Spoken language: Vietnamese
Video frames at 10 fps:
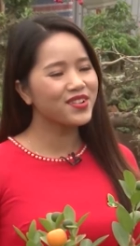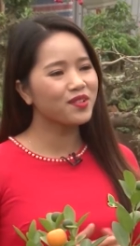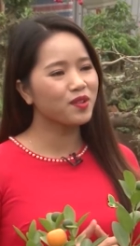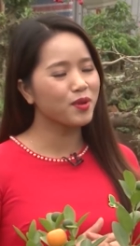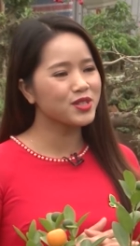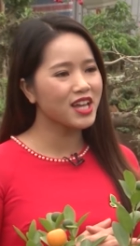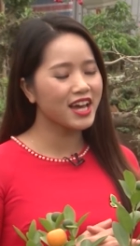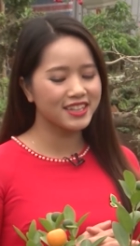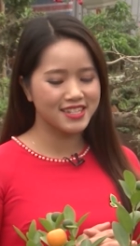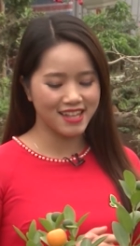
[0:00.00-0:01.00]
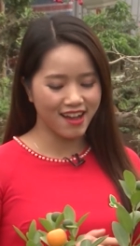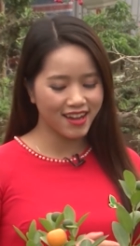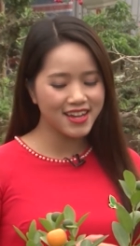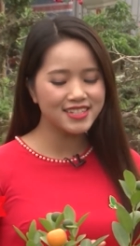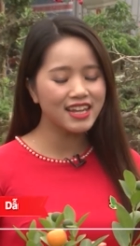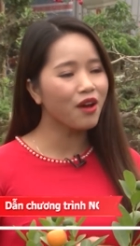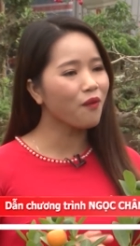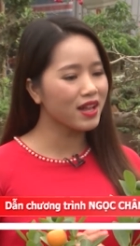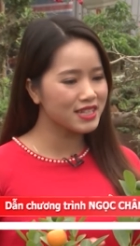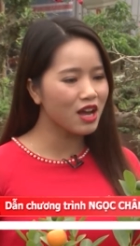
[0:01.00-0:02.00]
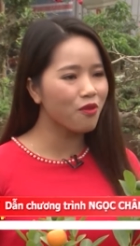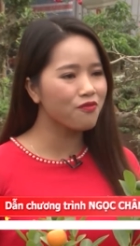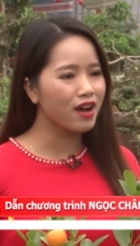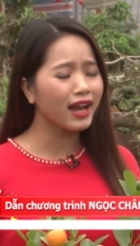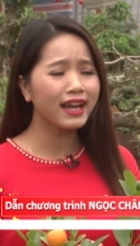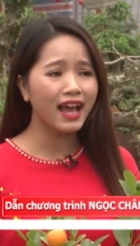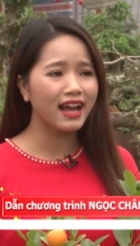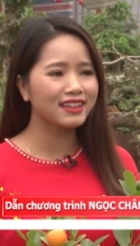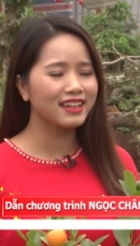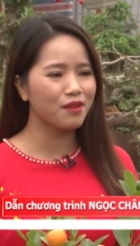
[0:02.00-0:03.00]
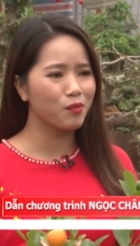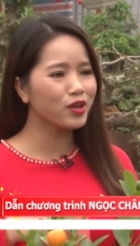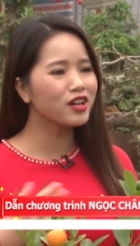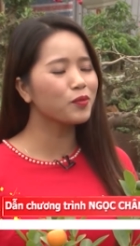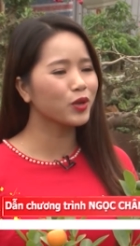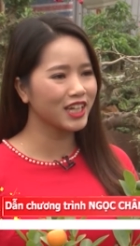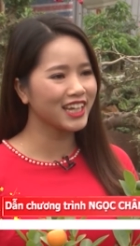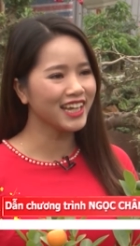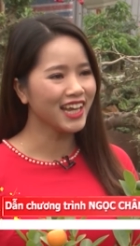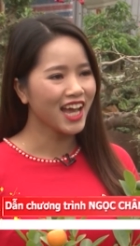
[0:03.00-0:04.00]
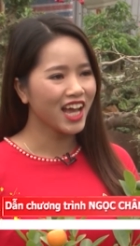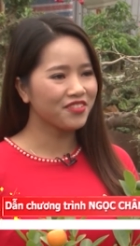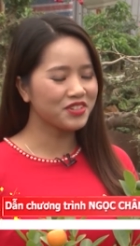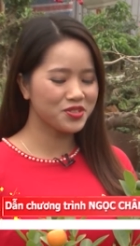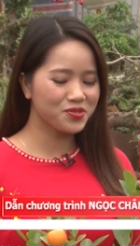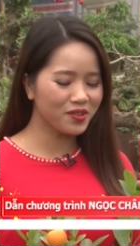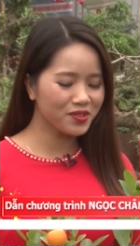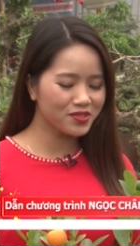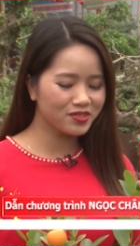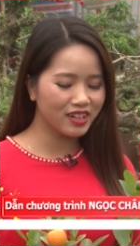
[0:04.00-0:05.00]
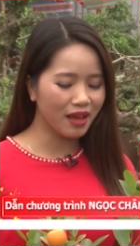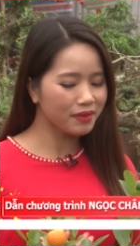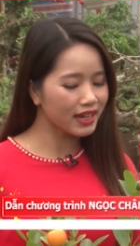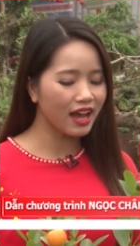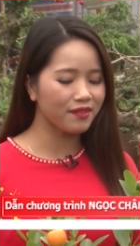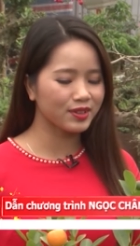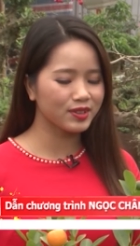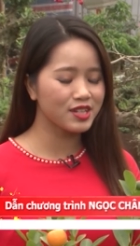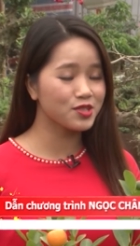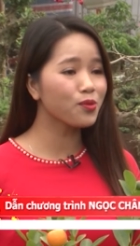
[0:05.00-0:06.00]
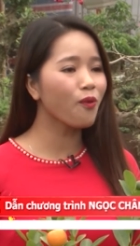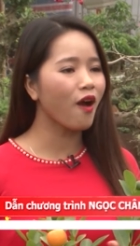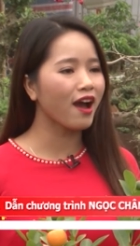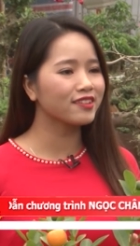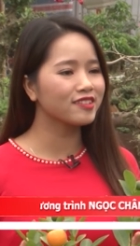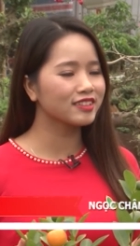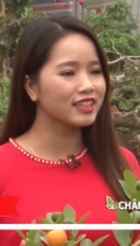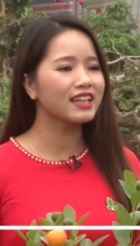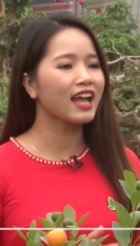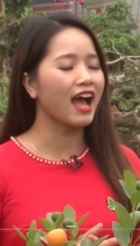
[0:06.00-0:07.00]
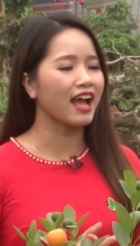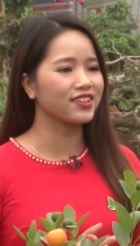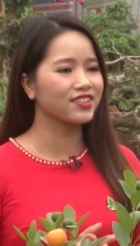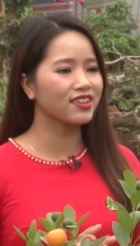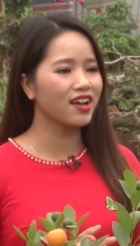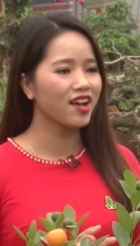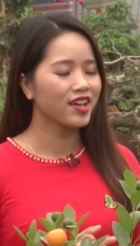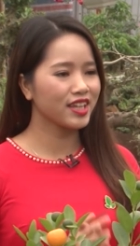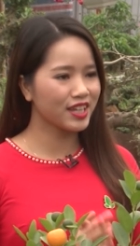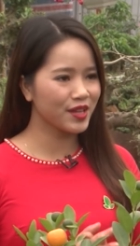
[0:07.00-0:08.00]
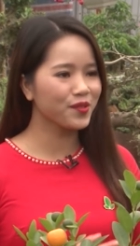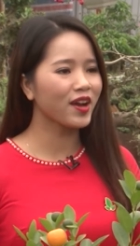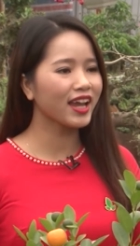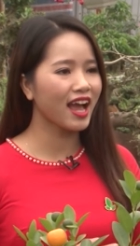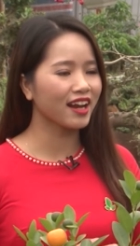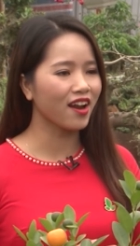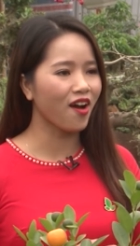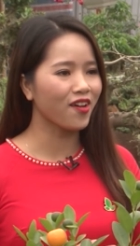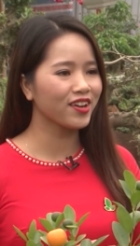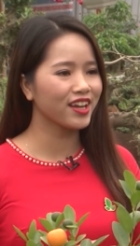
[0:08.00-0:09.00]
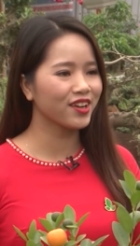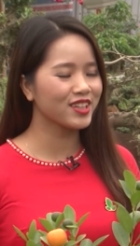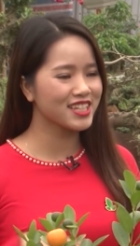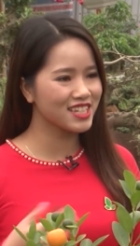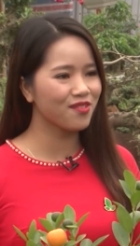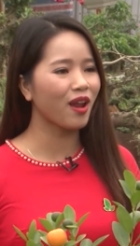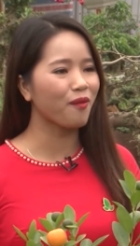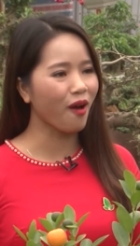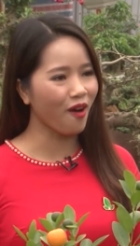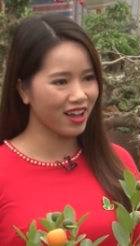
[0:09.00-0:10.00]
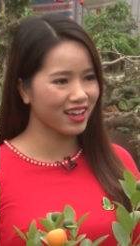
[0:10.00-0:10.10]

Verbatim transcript: Trong nghệ thuật bonsai thì dáng cây rất là quan trọng và khách hàng thì lại mỗi người một ý. Vậy chú làm thế nào để có thể dung hòa được tất cả những ờ, ý kiến của khách hàng đó để có thể chiều lòng họ